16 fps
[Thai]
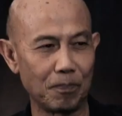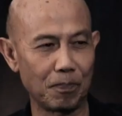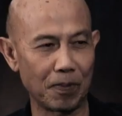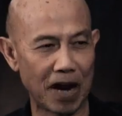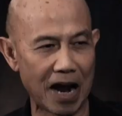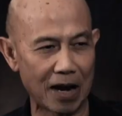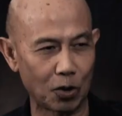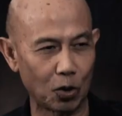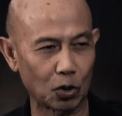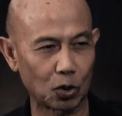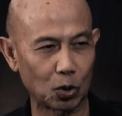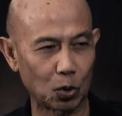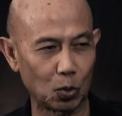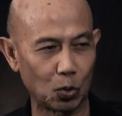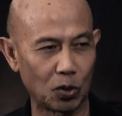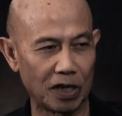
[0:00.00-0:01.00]
ปรากฏ
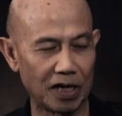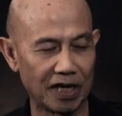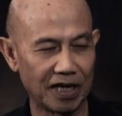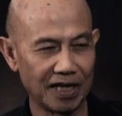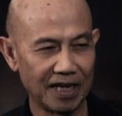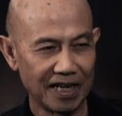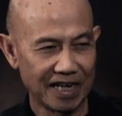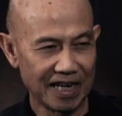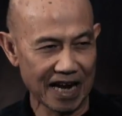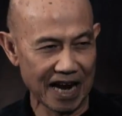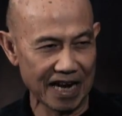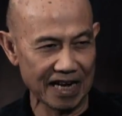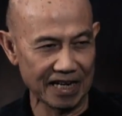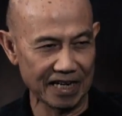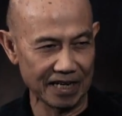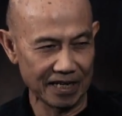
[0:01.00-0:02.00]
ตัวใน
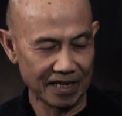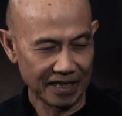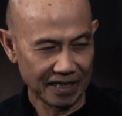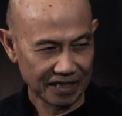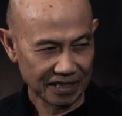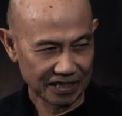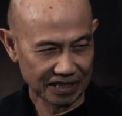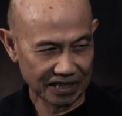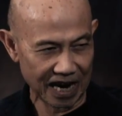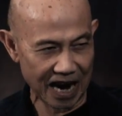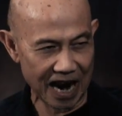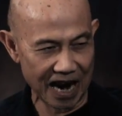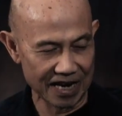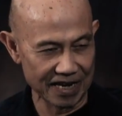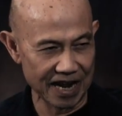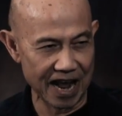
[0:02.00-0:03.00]

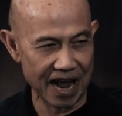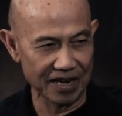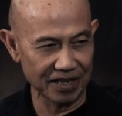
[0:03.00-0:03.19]
ชายแด